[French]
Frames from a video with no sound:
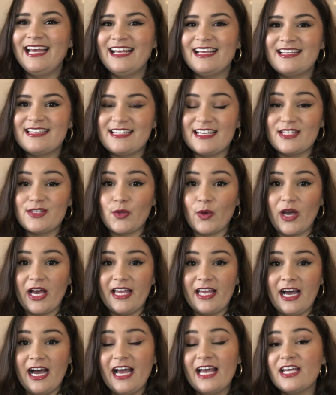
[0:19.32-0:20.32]
c'est
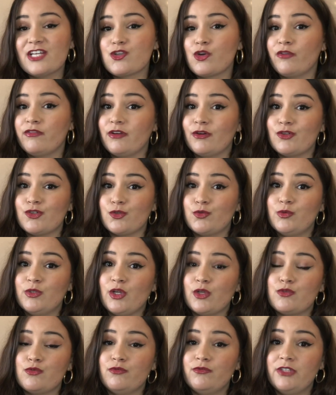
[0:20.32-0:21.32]
Soraya et je reviens aujourd'hui
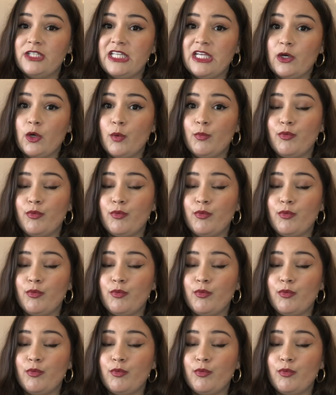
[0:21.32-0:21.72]
dans une vidéo